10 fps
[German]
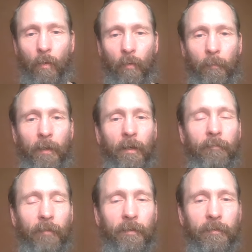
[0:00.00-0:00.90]
Man
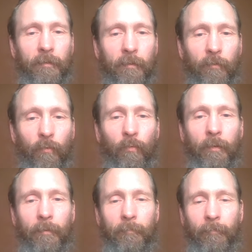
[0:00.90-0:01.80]
kann was
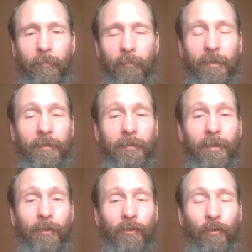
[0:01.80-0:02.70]
tun. Und das ist ja
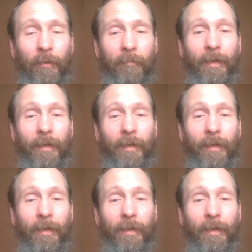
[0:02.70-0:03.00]
das Schöne,